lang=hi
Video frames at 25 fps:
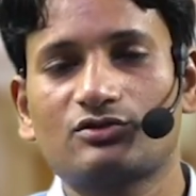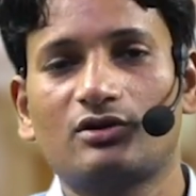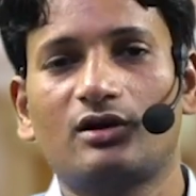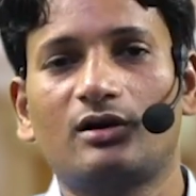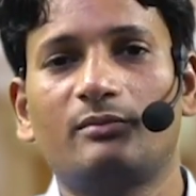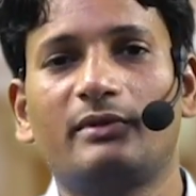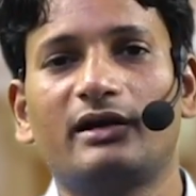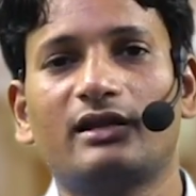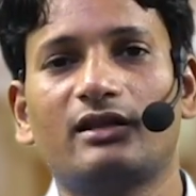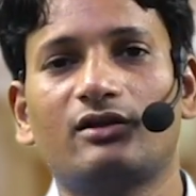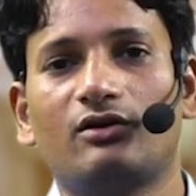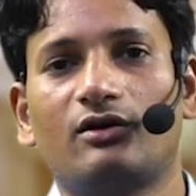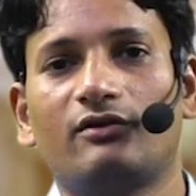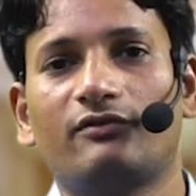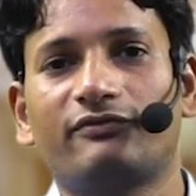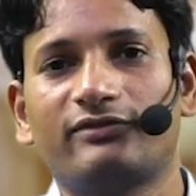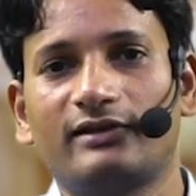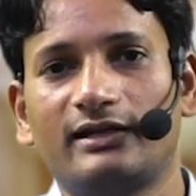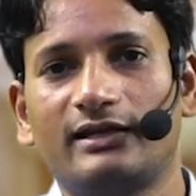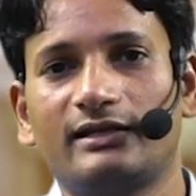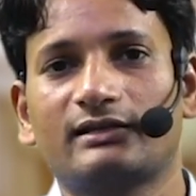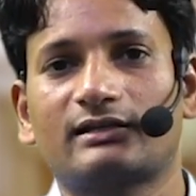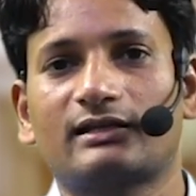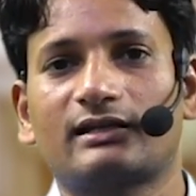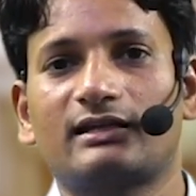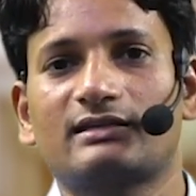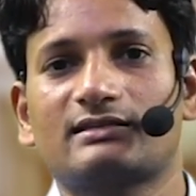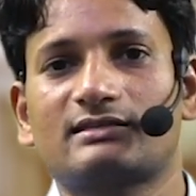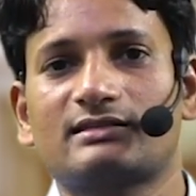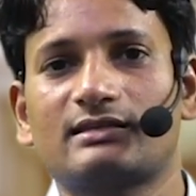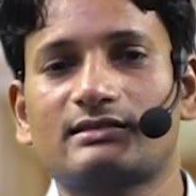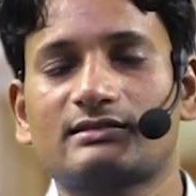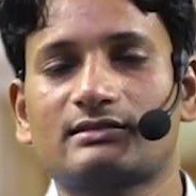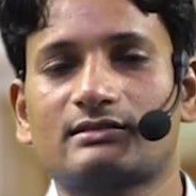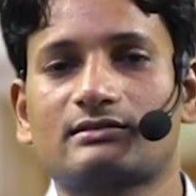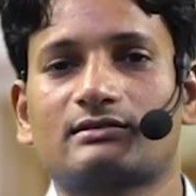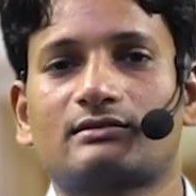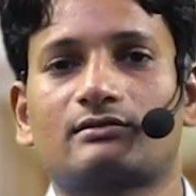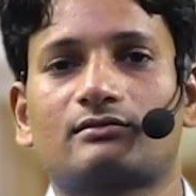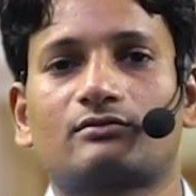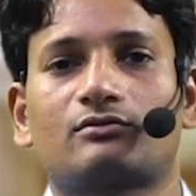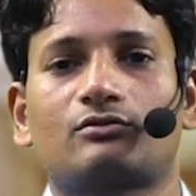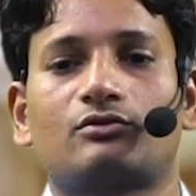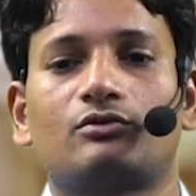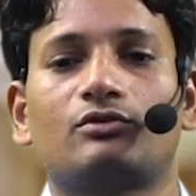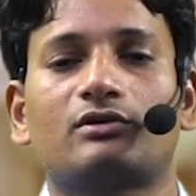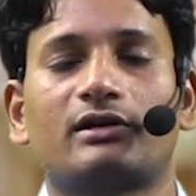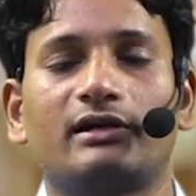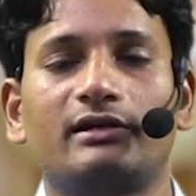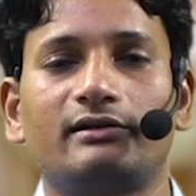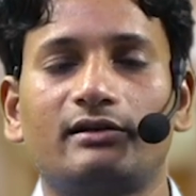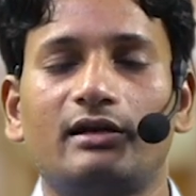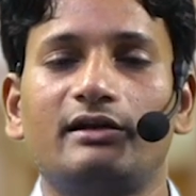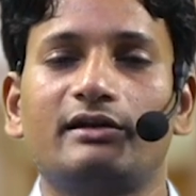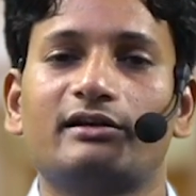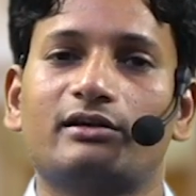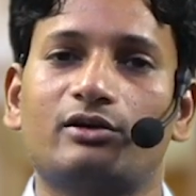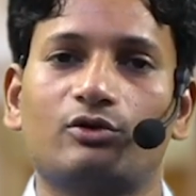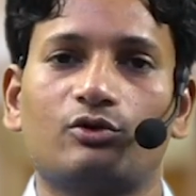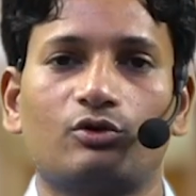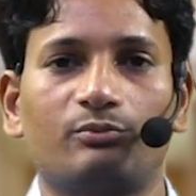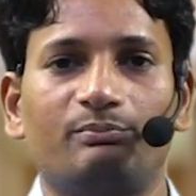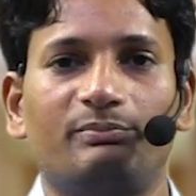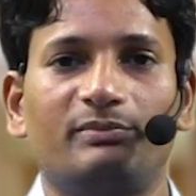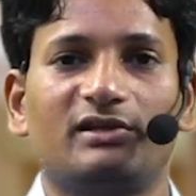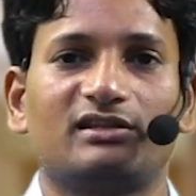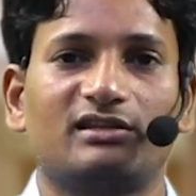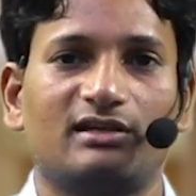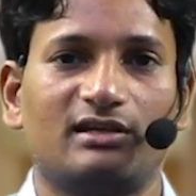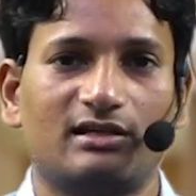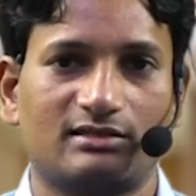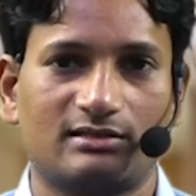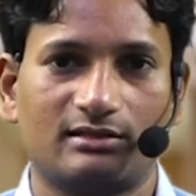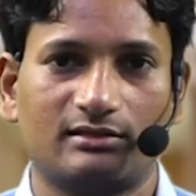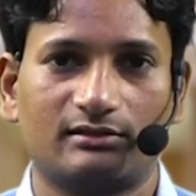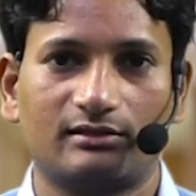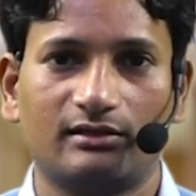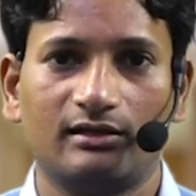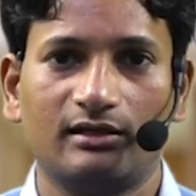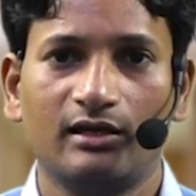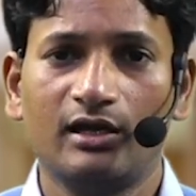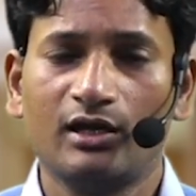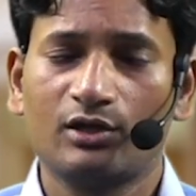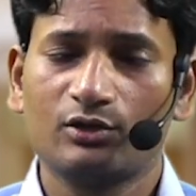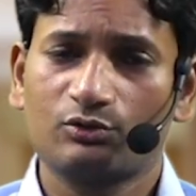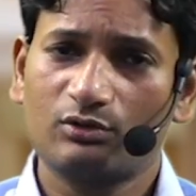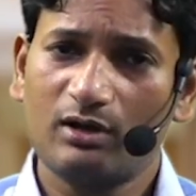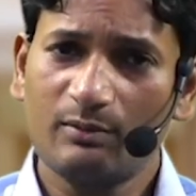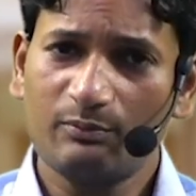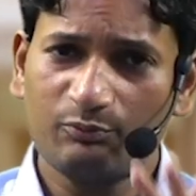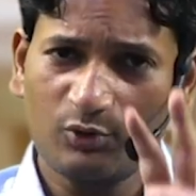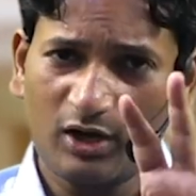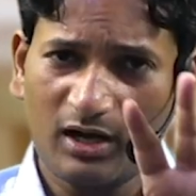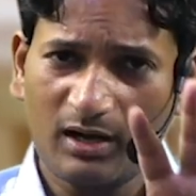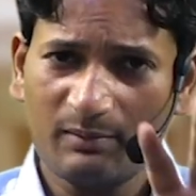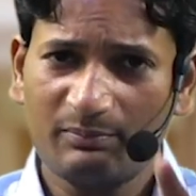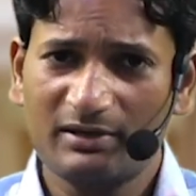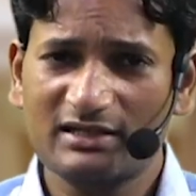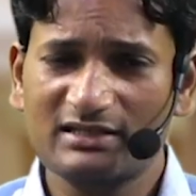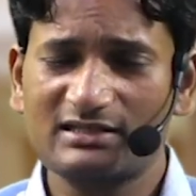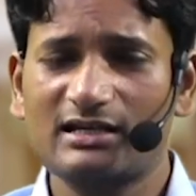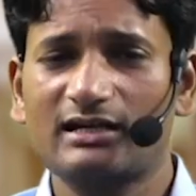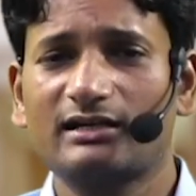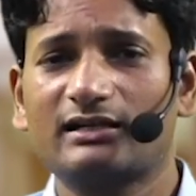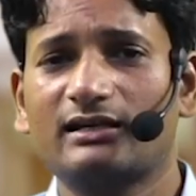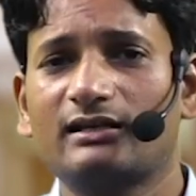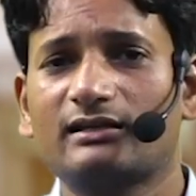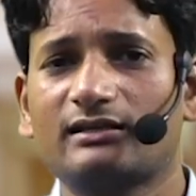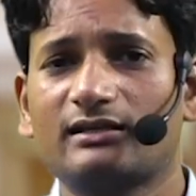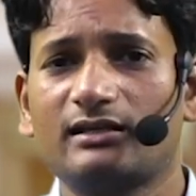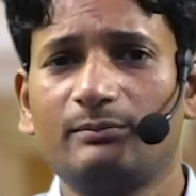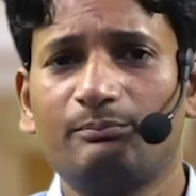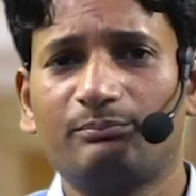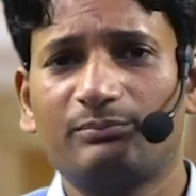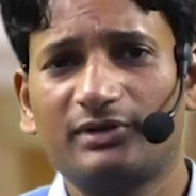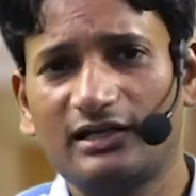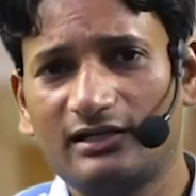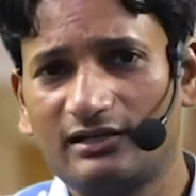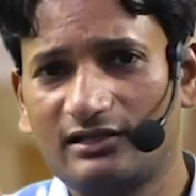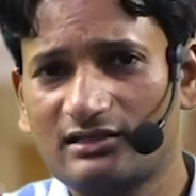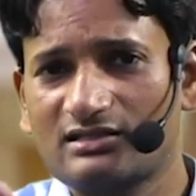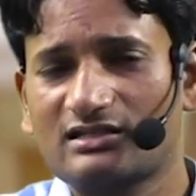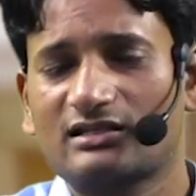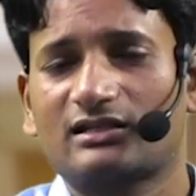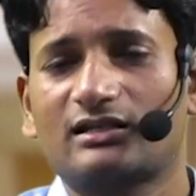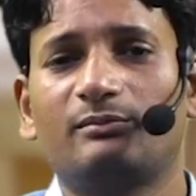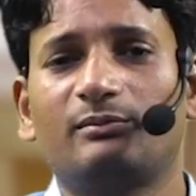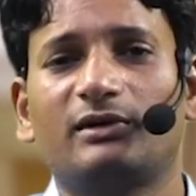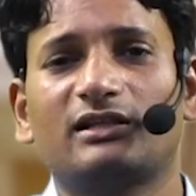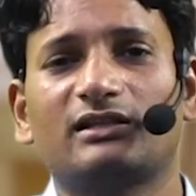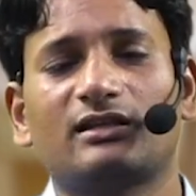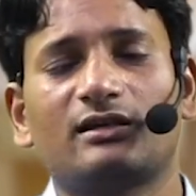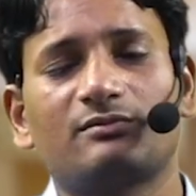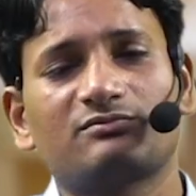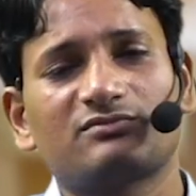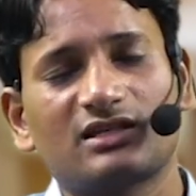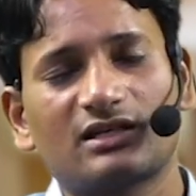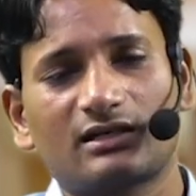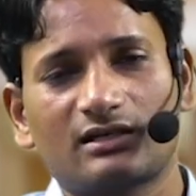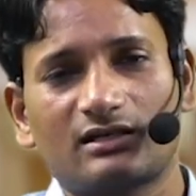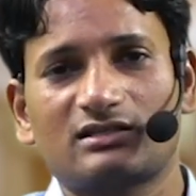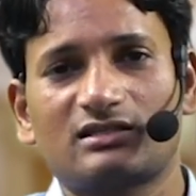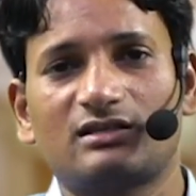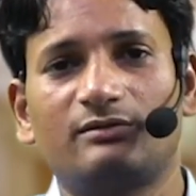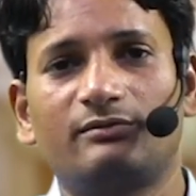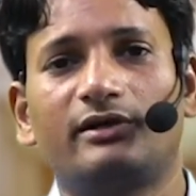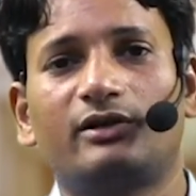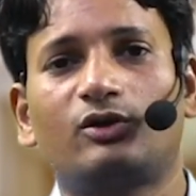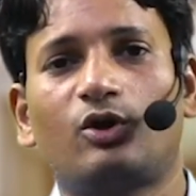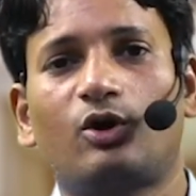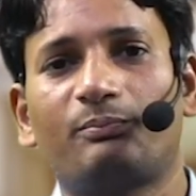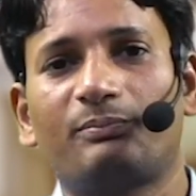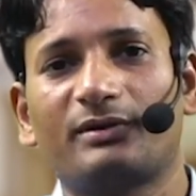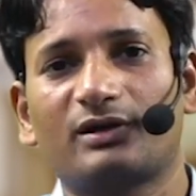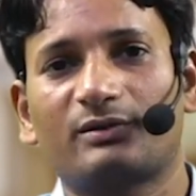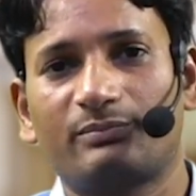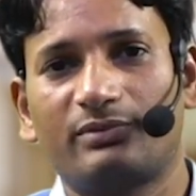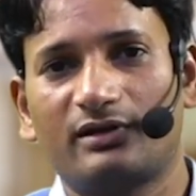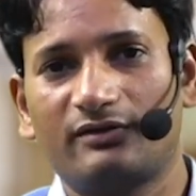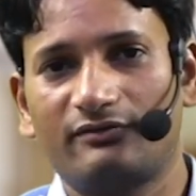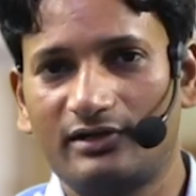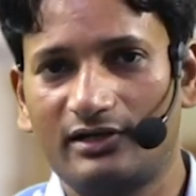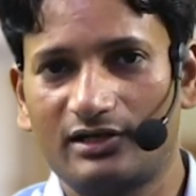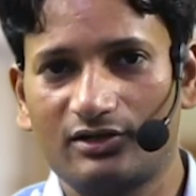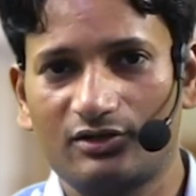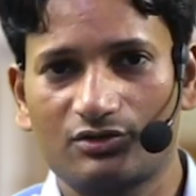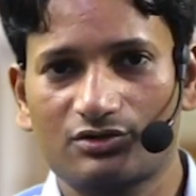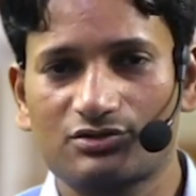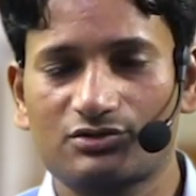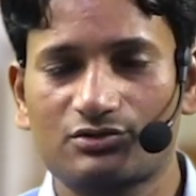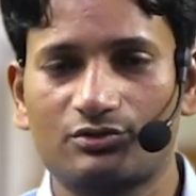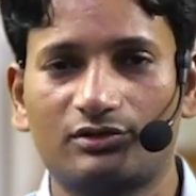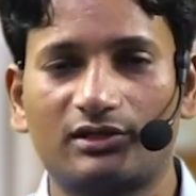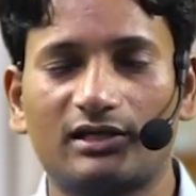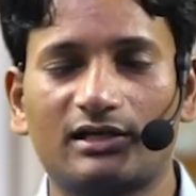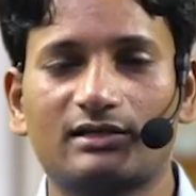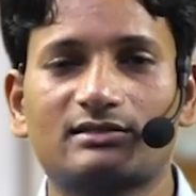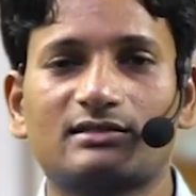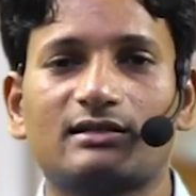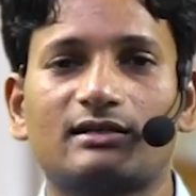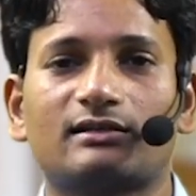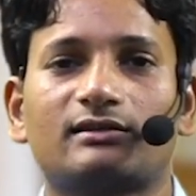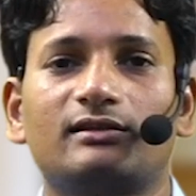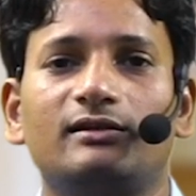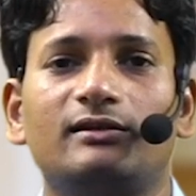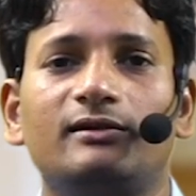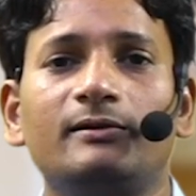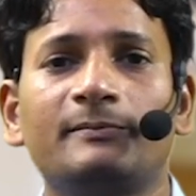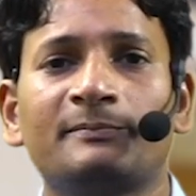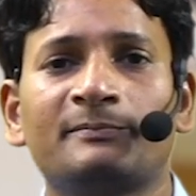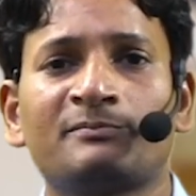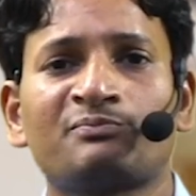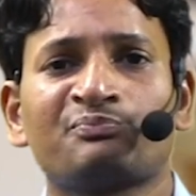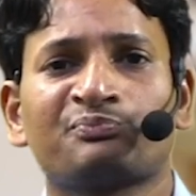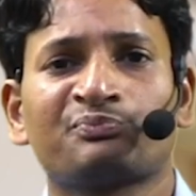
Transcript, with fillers: जो हमारे ऑफलाइन क्लासेस को कंटेंट के रूप में दिया जाता है तो आप वहां पर जाकर के प्लेलिस्ट के माध्यम से किसी भी टॉपिक पर वीडियोस को देख सकते हैं